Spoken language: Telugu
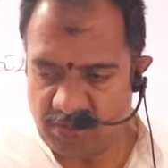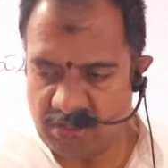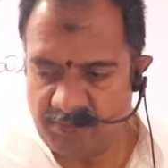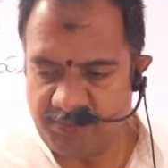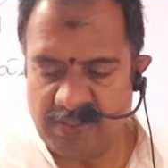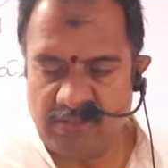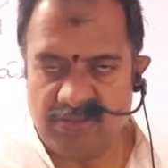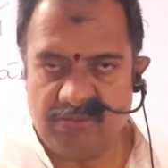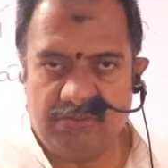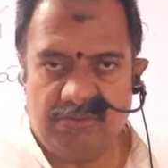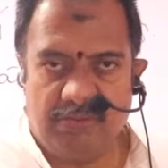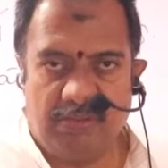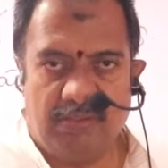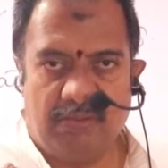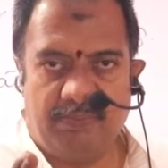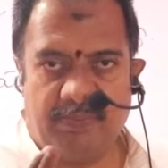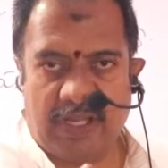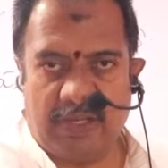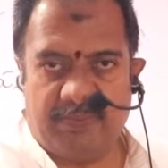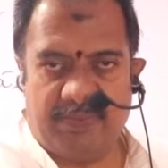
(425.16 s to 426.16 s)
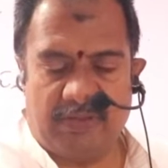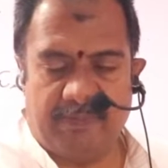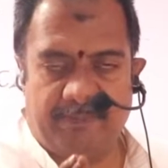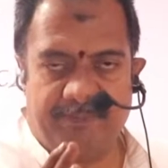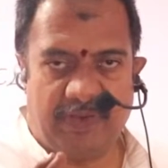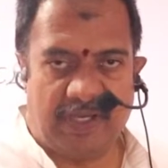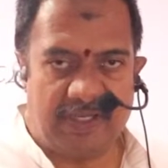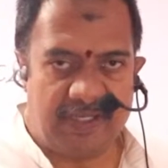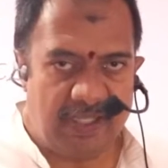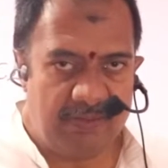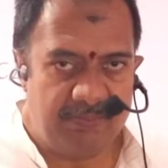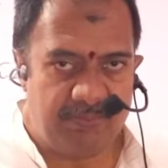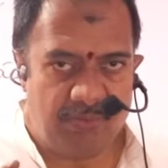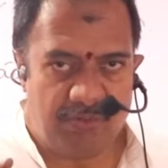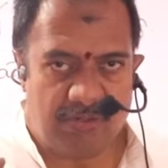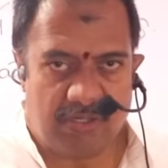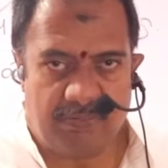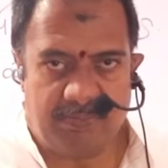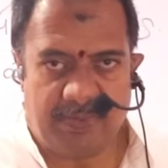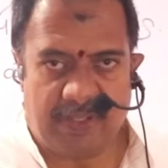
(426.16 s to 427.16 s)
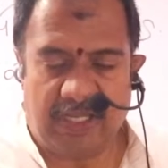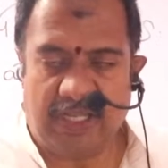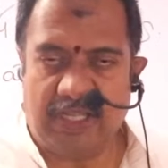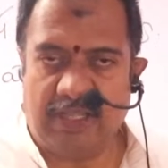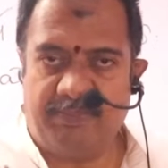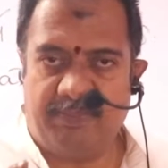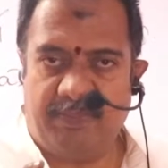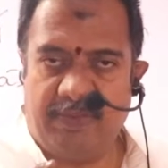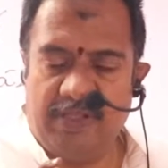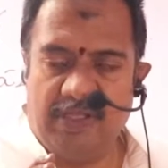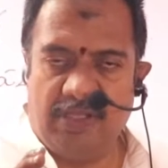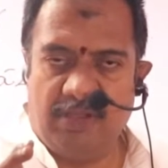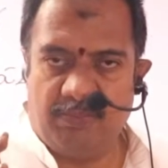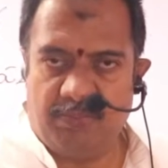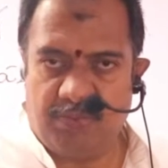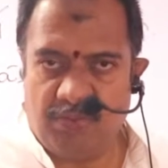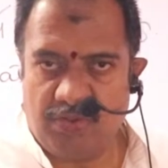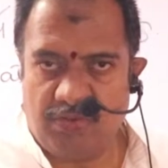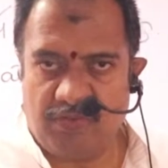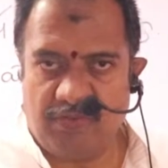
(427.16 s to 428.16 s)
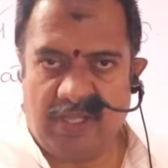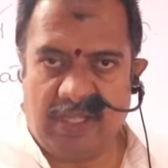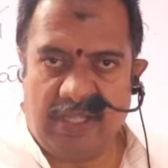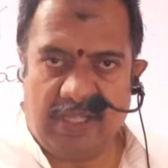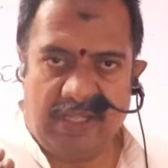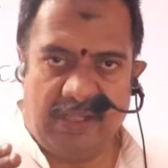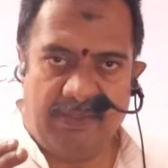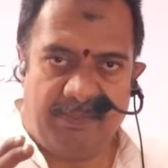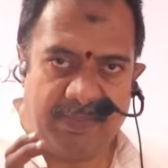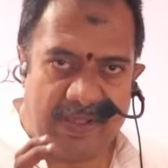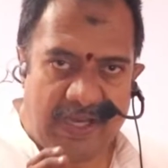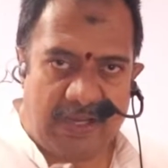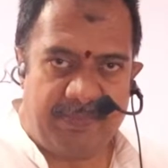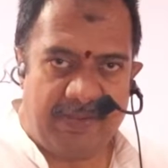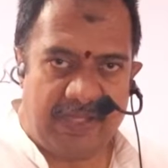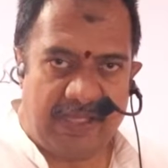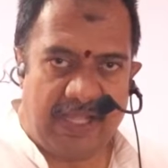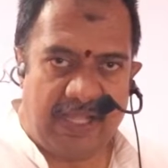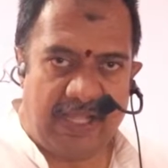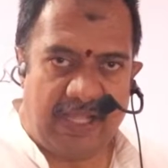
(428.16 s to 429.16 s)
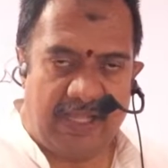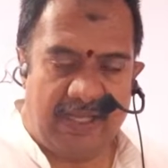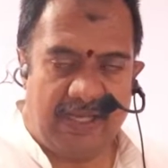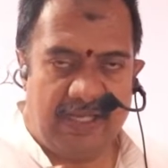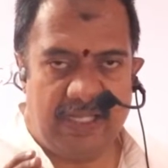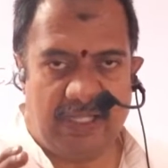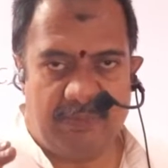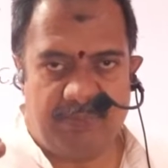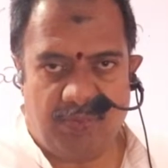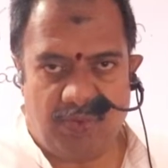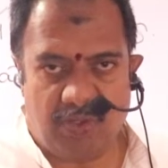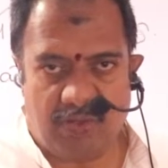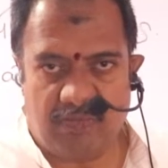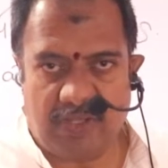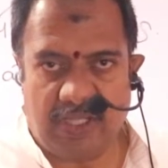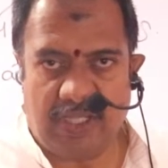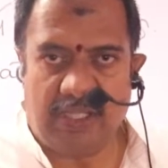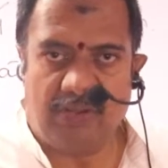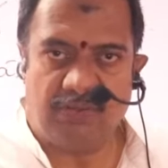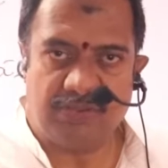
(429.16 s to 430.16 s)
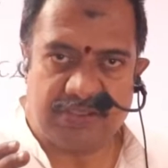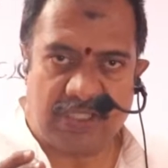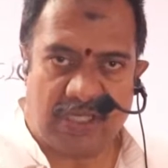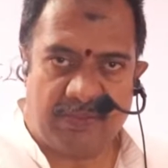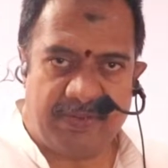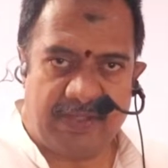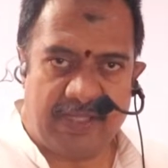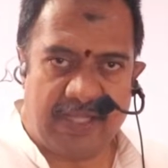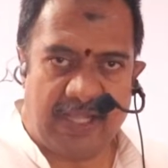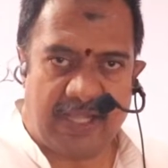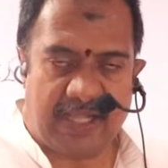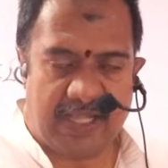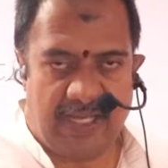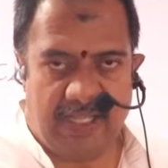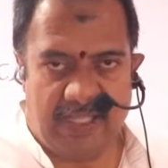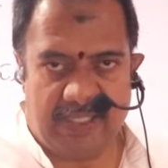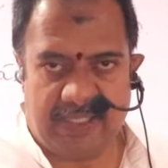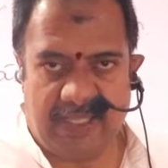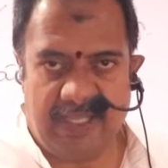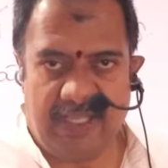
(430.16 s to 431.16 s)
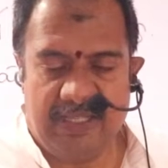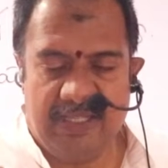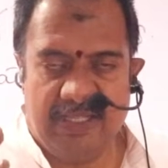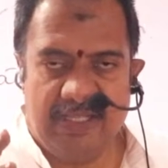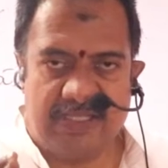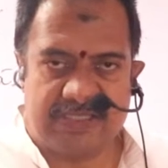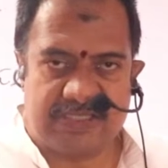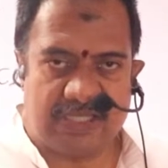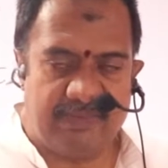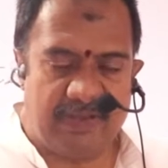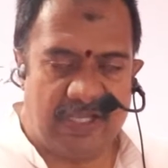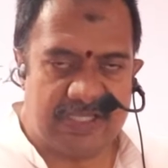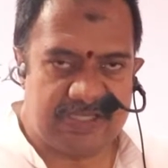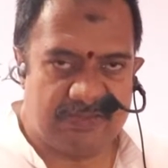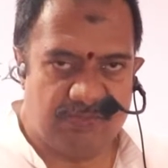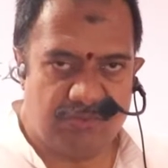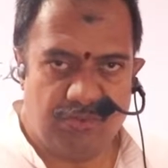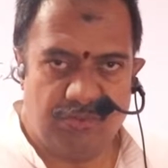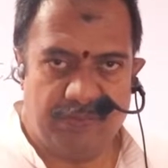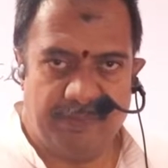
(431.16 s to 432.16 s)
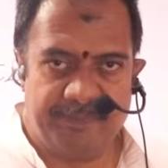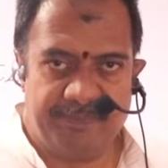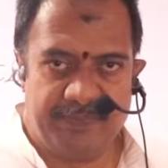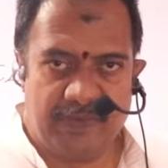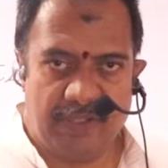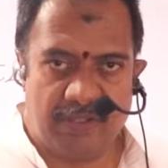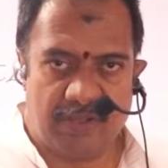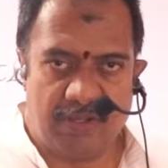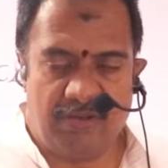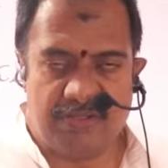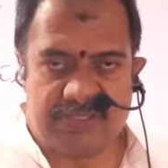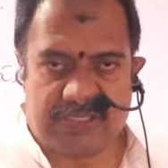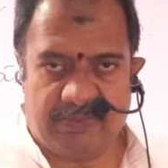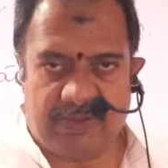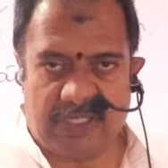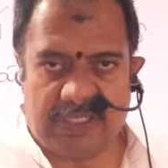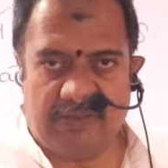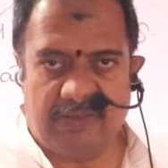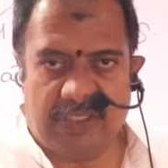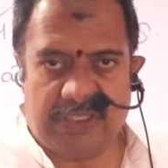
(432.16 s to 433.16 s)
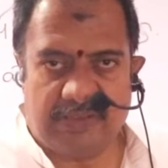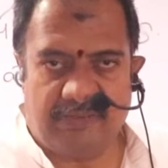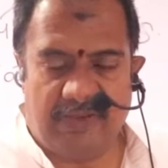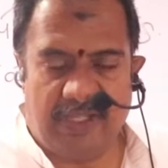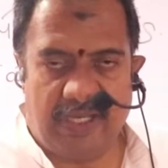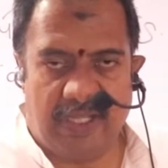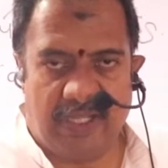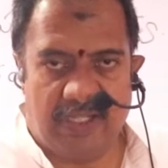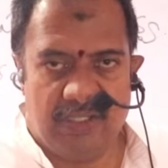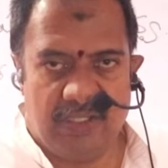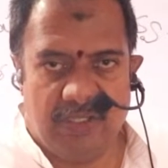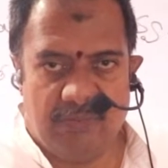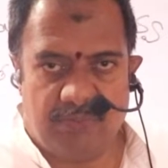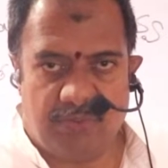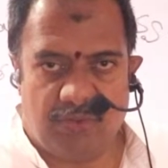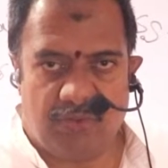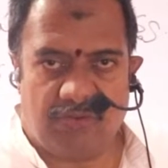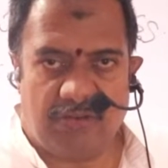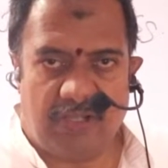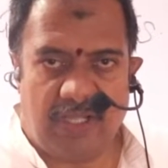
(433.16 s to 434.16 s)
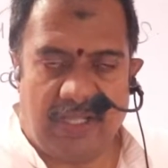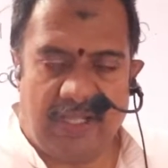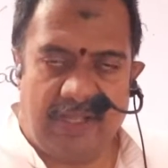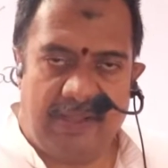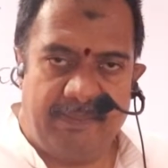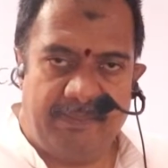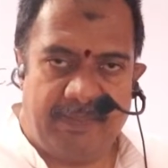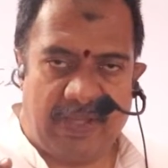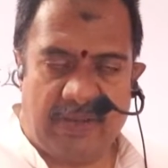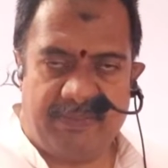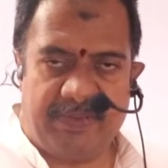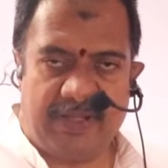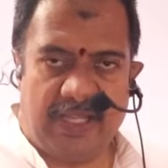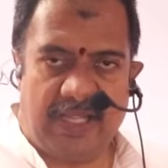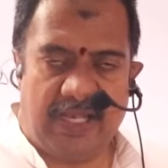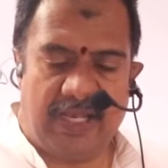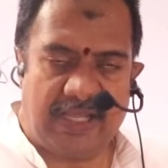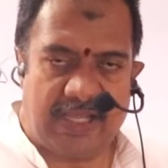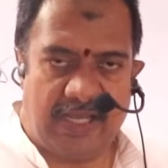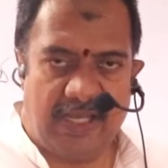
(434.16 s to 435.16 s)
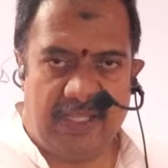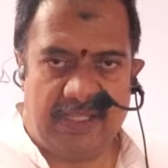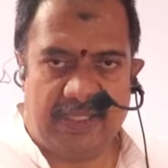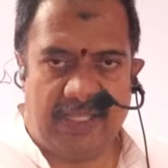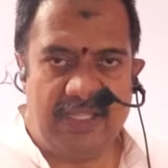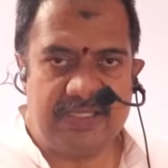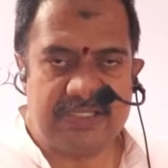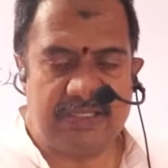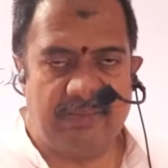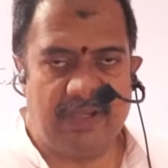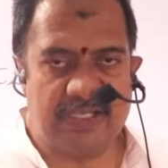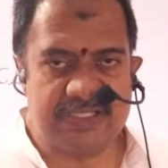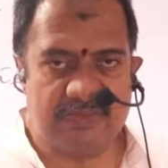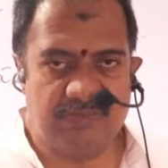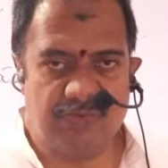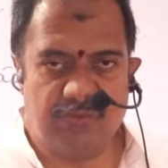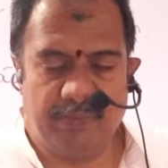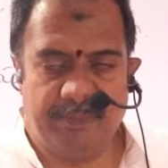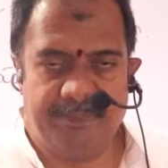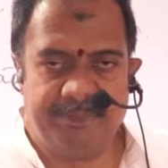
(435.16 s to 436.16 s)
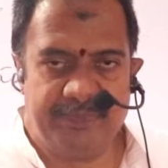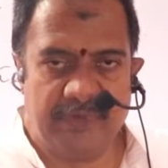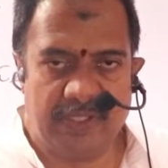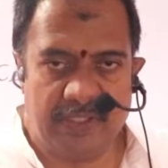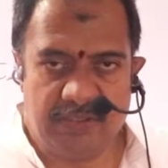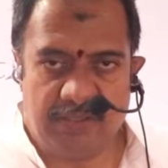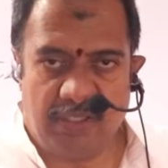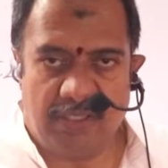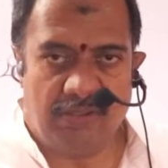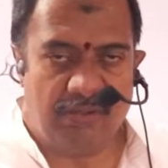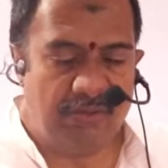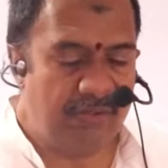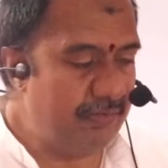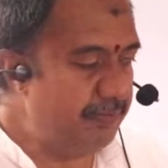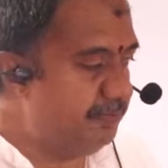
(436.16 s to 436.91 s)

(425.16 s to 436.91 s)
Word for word: పూర్వపదం పరపదం అంటే పూర్వపద పూర్వ పరపద లేదా పూర్వ ఉత్తర పద కలయికే సమాసము రెండు సమర్థవంతమైన పూర్వ పరపదాల కలయికే సమాసము ఇందులో